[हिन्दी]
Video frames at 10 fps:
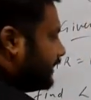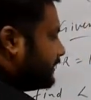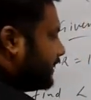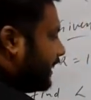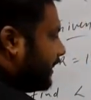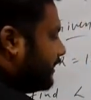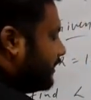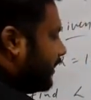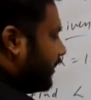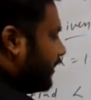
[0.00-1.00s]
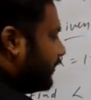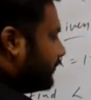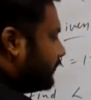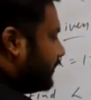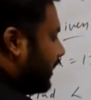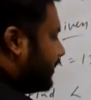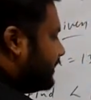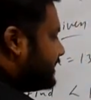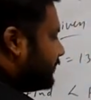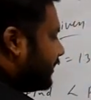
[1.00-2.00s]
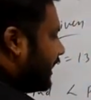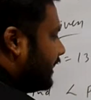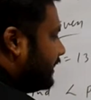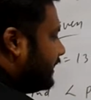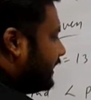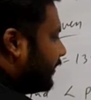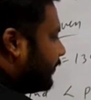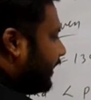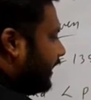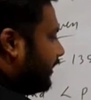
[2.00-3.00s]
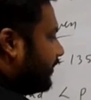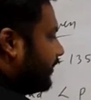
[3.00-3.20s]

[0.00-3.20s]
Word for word: आंसर यहाँ रीजन में क्या लीनियर पेयर